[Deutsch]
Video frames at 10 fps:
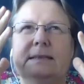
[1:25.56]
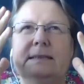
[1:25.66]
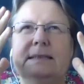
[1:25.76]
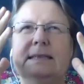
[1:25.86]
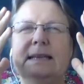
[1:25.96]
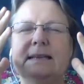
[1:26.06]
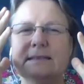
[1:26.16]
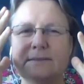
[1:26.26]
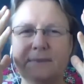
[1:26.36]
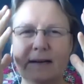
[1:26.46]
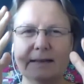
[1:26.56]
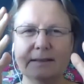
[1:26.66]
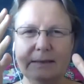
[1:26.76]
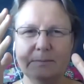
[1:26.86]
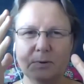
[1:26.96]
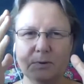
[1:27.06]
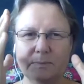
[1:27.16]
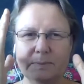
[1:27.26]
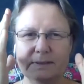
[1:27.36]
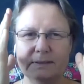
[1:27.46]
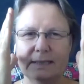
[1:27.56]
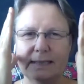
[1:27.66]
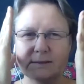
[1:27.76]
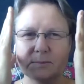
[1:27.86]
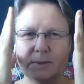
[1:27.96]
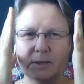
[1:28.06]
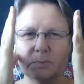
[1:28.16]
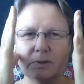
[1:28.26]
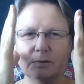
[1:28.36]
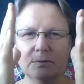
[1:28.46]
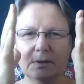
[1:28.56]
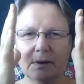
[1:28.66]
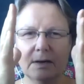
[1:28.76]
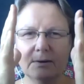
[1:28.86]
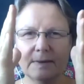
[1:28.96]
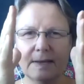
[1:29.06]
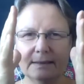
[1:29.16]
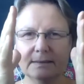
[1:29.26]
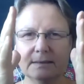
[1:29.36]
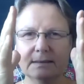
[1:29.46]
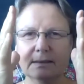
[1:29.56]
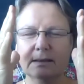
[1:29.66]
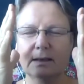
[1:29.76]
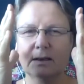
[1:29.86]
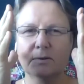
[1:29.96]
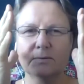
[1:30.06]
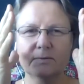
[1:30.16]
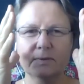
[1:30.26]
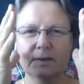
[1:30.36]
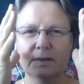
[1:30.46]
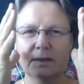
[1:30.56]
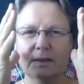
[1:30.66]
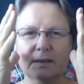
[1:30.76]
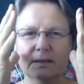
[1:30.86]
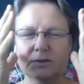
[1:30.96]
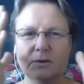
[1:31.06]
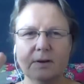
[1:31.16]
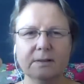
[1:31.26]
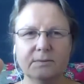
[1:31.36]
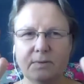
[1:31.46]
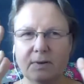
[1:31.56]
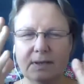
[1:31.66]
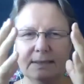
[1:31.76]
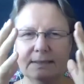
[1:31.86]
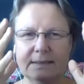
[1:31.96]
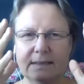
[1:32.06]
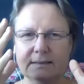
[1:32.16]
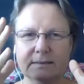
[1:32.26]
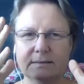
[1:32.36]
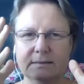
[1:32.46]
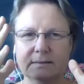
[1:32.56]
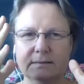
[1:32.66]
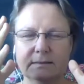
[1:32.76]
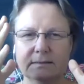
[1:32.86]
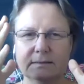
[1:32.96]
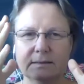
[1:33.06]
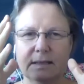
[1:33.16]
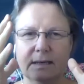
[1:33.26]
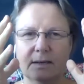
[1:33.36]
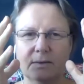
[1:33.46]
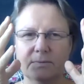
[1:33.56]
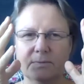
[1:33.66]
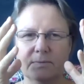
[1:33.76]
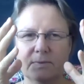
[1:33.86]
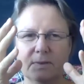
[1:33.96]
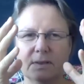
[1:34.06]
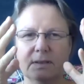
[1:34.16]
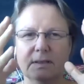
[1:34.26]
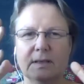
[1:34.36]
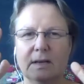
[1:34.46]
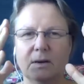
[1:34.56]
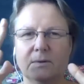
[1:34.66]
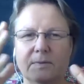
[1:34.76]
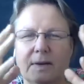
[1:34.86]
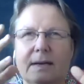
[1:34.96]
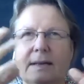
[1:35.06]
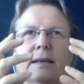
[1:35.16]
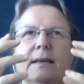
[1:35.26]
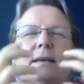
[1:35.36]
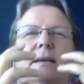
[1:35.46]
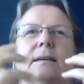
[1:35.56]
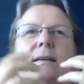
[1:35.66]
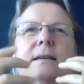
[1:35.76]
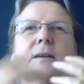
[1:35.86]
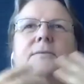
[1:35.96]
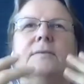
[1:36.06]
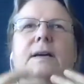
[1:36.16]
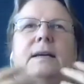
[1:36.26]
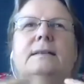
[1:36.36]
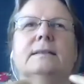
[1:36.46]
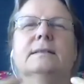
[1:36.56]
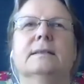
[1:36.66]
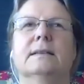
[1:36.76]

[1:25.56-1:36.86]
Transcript: die ganze Wahrnehmung bezieht geht zum Beispiel nur noch auf Ängste, auf sorgenvolle Gedanken, auf, auf, eine, auf ein,